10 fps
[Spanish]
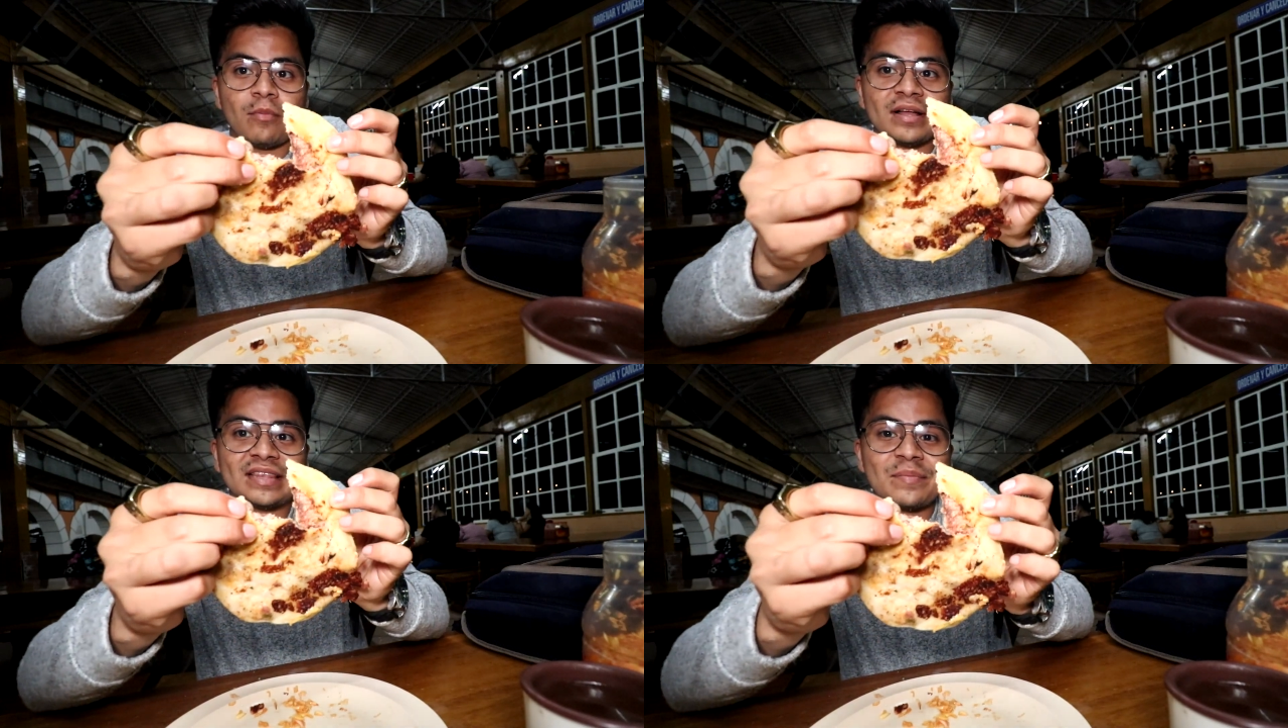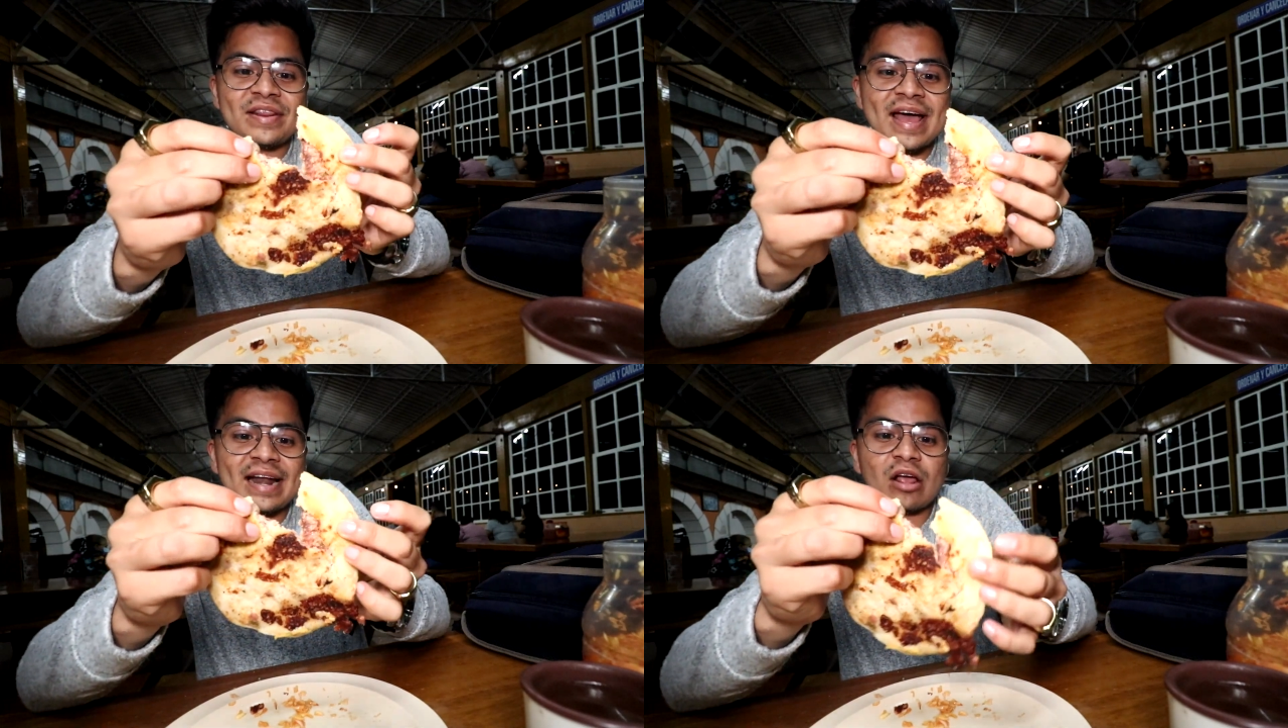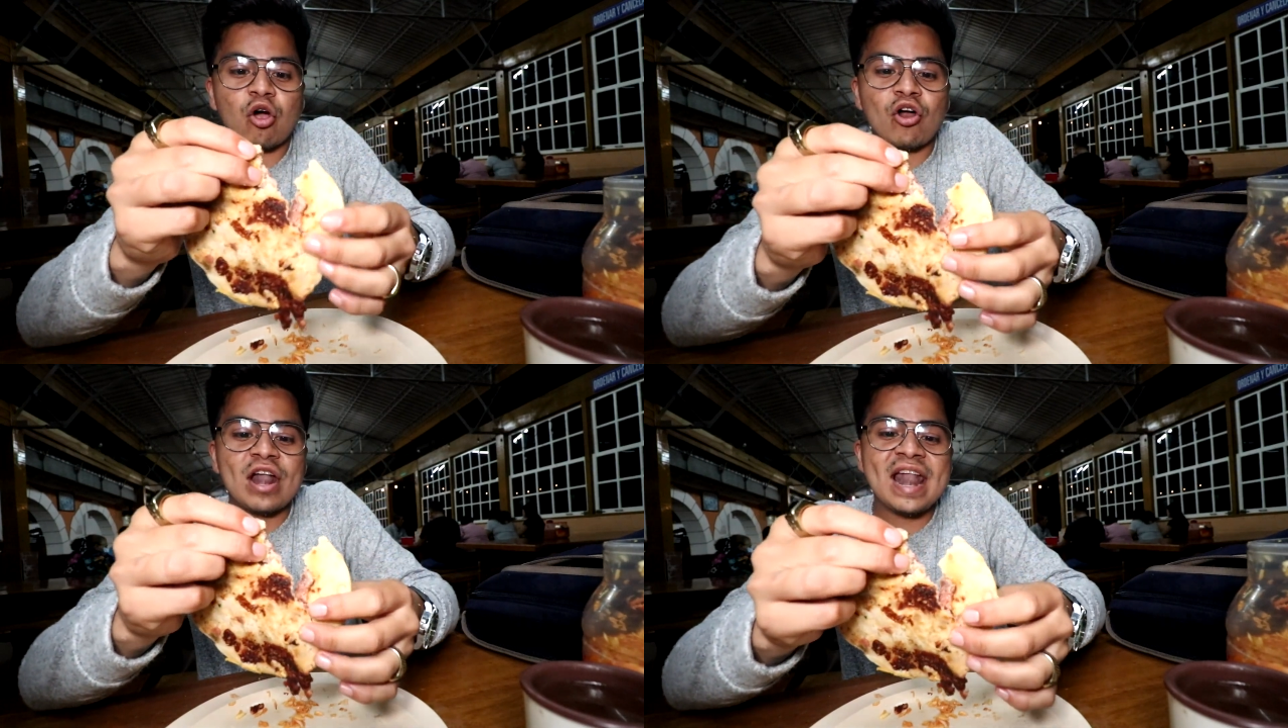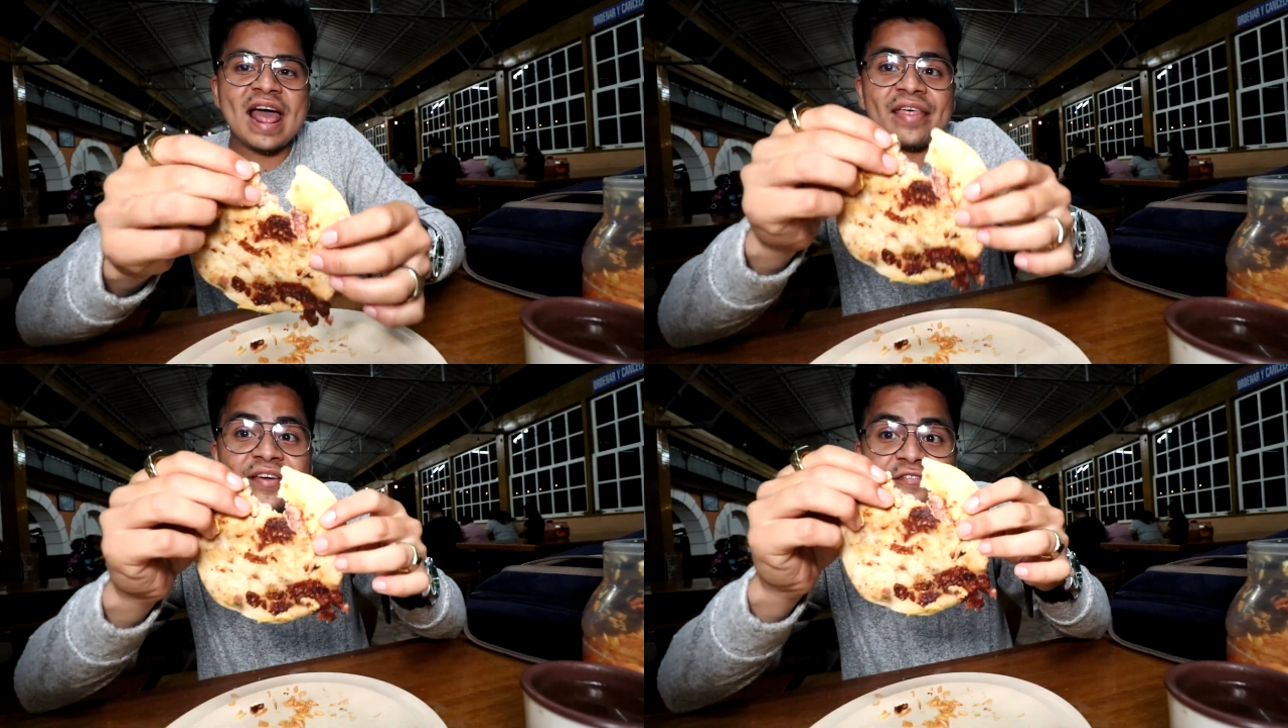Vamos a terminar con
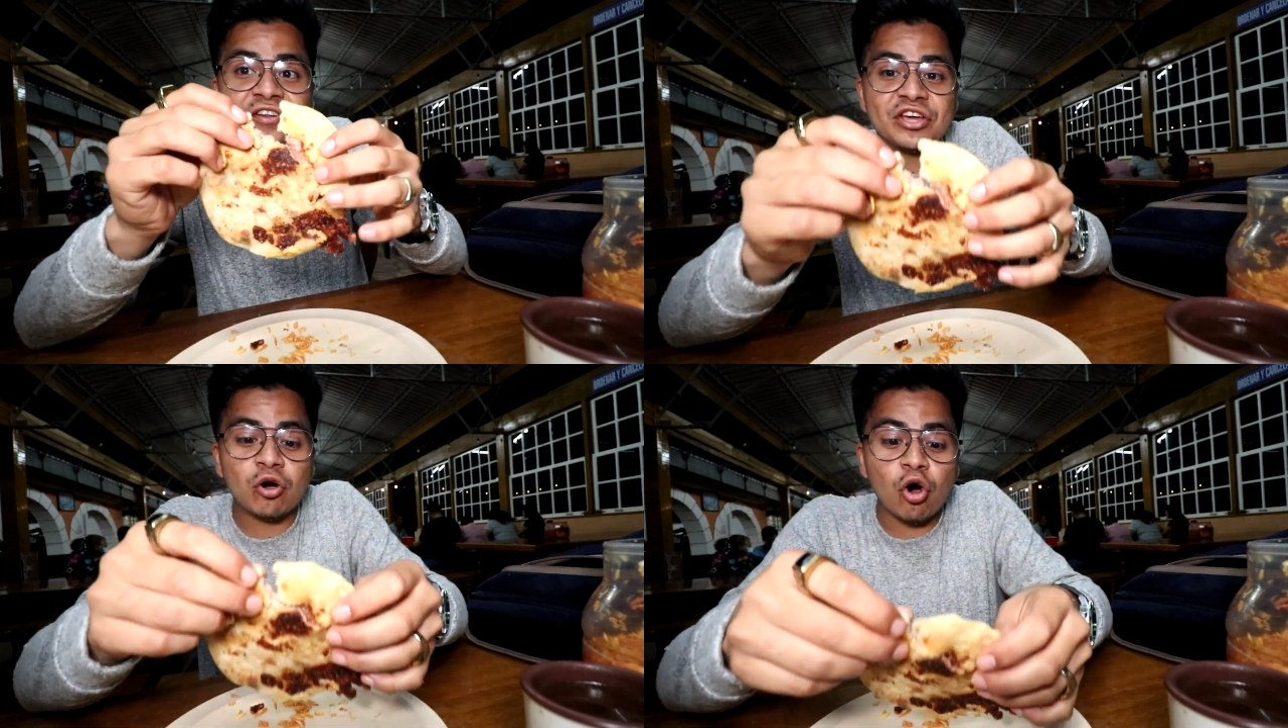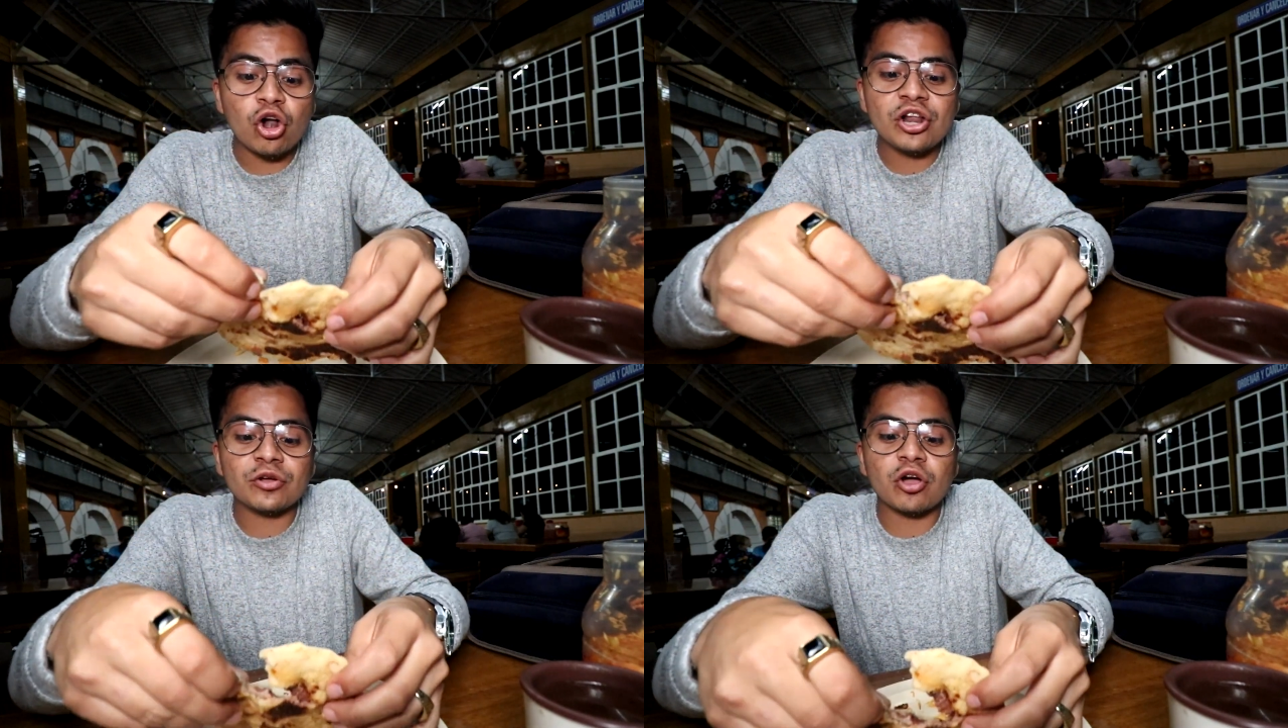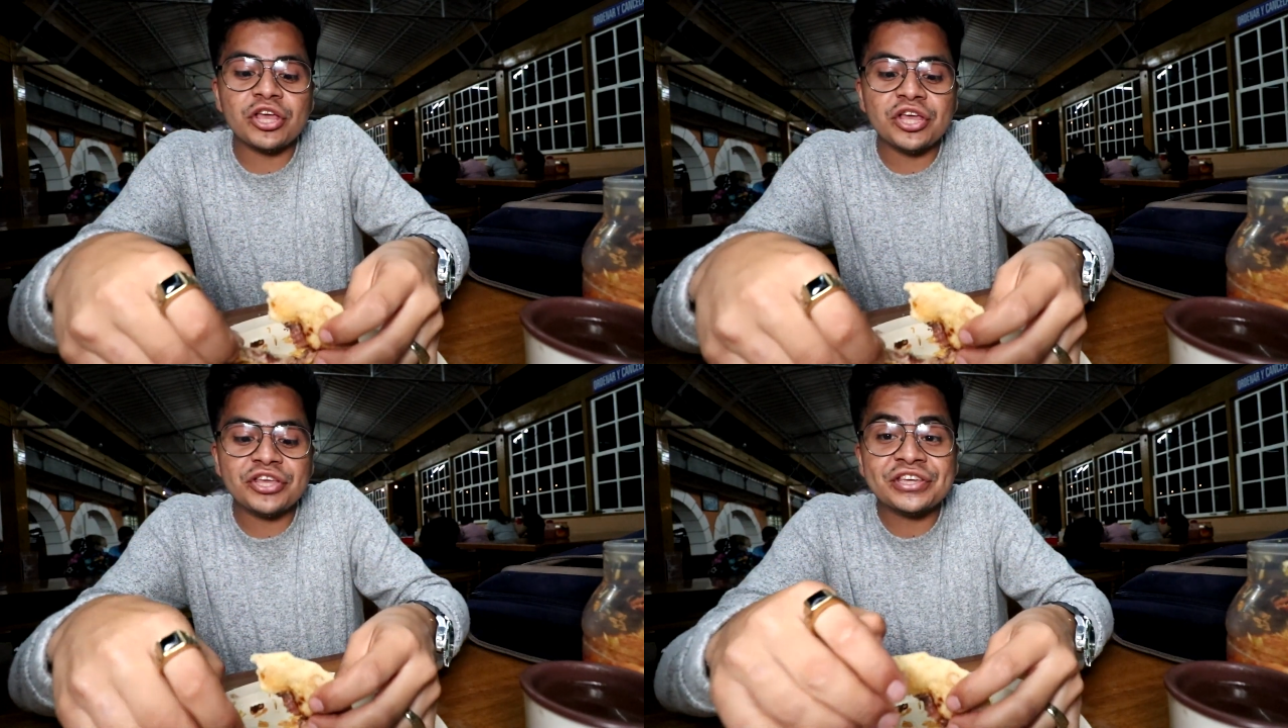la de frijol y,